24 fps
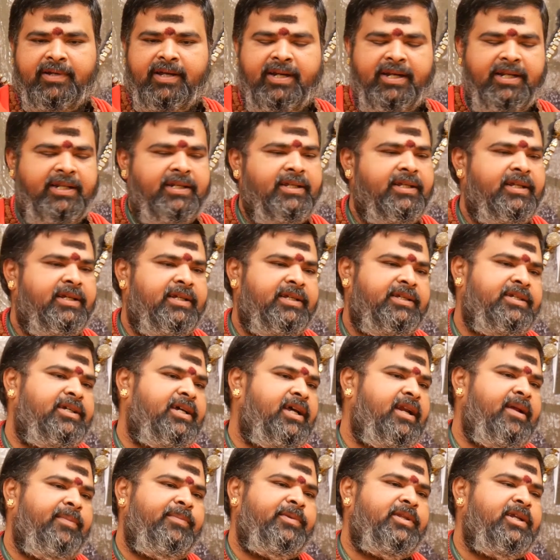అనేది
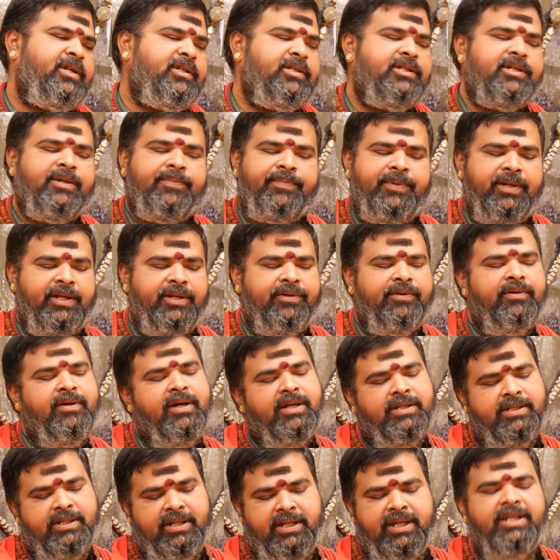చాలామంది చెప్పలేరు
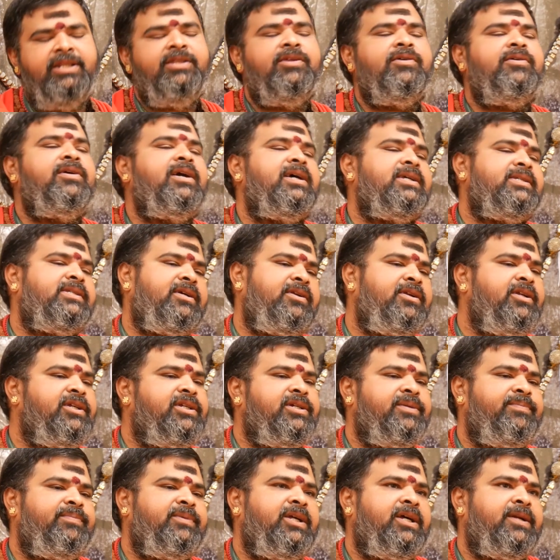అసలు ఎందుకు వేస్తారు నేను
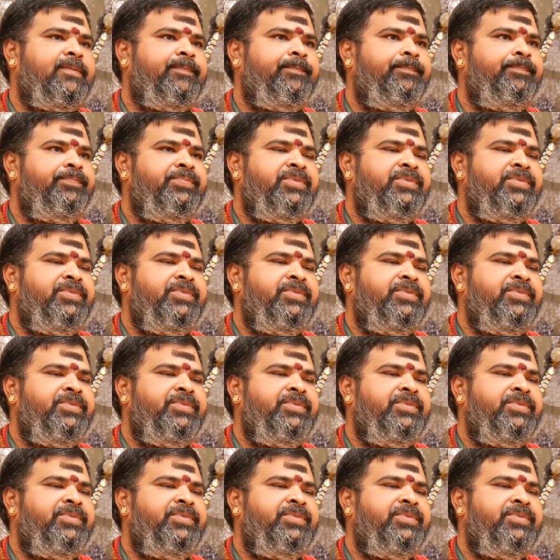చెప్తారు